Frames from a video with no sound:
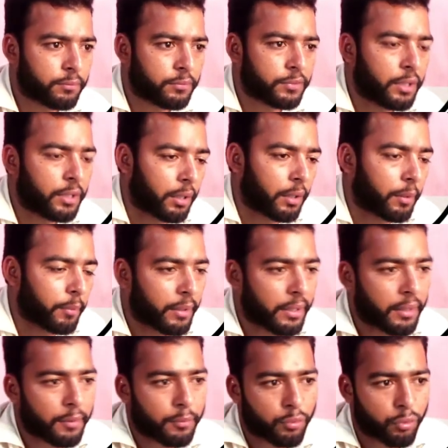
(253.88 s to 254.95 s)
ये आ गया
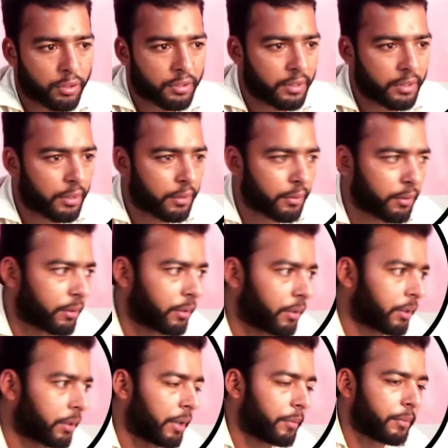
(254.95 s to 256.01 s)
बटन थोड़ा सा ना
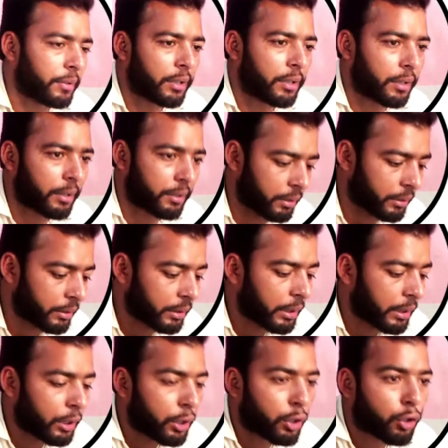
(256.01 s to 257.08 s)
काम कर रहा था
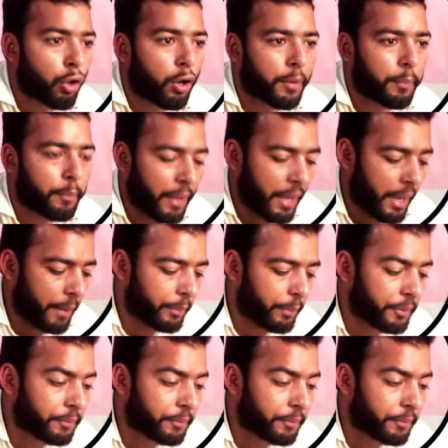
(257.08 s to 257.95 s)
डॉट मैप